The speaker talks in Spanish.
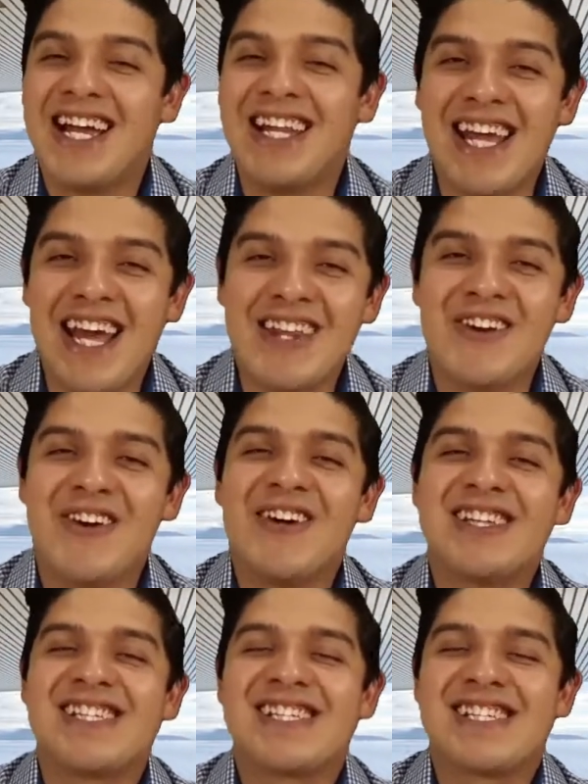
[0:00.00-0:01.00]
El día de
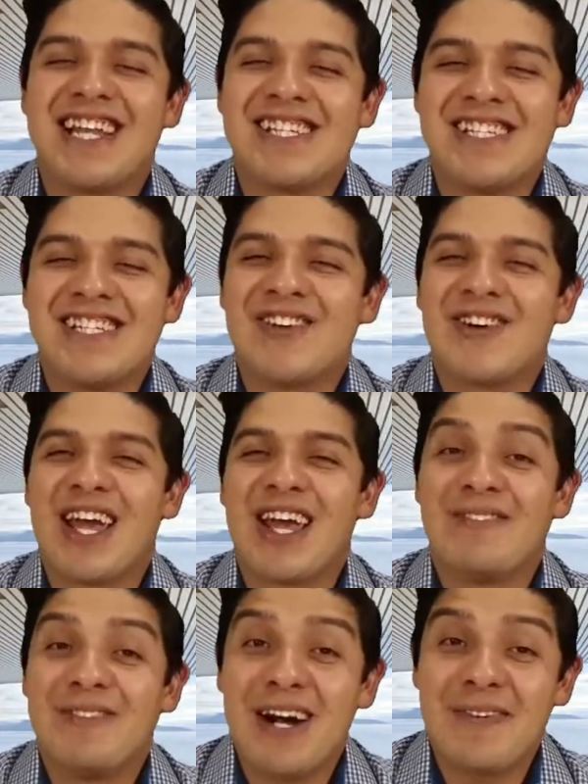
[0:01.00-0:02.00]
hoy te está diciendo que
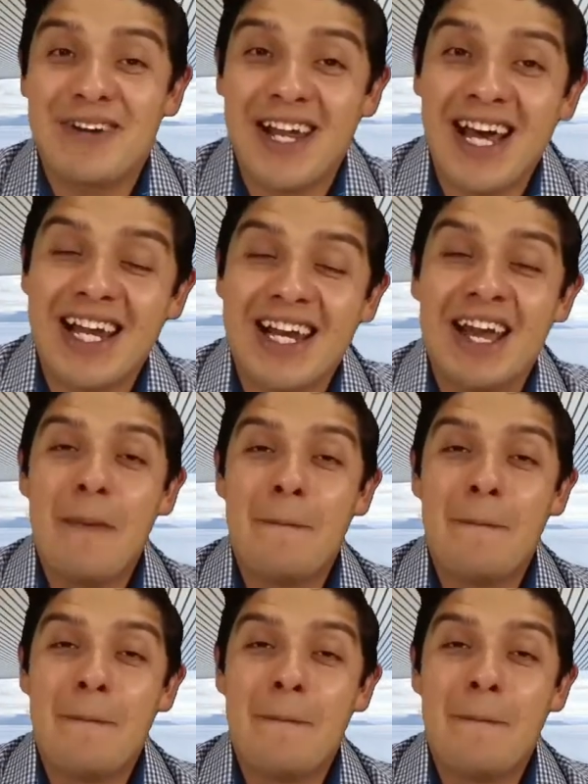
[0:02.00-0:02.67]
Él va a hablar